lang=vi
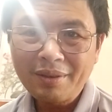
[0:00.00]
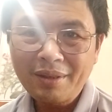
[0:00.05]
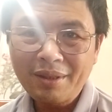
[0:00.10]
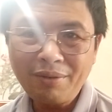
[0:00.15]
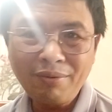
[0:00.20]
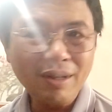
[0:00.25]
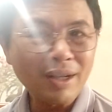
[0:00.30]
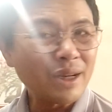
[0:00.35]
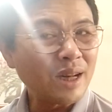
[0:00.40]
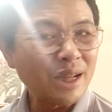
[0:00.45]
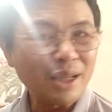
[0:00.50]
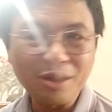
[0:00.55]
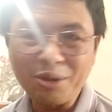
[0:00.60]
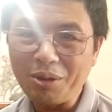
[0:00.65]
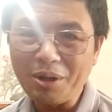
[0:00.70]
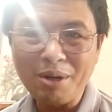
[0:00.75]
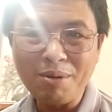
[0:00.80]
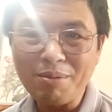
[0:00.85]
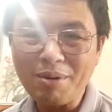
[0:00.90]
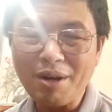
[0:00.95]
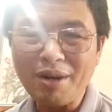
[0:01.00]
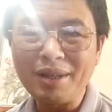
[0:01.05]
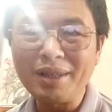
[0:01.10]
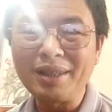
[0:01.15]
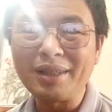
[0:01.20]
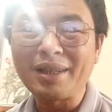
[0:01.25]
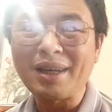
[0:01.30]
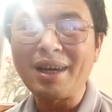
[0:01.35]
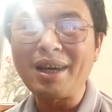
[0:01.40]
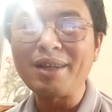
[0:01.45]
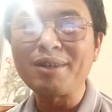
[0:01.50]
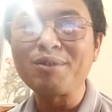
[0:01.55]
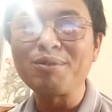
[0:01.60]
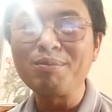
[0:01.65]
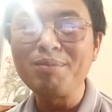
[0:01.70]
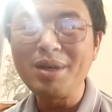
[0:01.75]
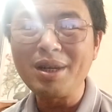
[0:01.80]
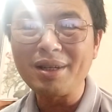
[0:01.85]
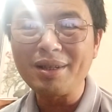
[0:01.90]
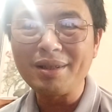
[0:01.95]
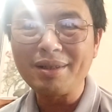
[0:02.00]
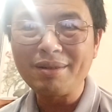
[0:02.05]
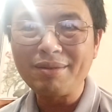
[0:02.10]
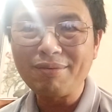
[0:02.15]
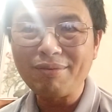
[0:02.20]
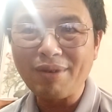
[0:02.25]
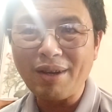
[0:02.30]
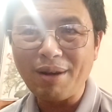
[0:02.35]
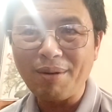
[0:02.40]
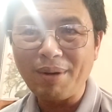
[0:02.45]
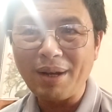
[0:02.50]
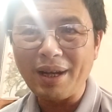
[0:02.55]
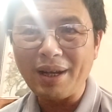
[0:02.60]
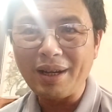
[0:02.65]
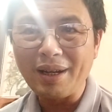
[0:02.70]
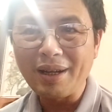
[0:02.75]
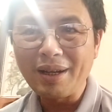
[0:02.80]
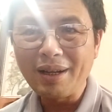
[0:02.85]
cái việc này tôi không nói thì các anh cũng biết phải không ạ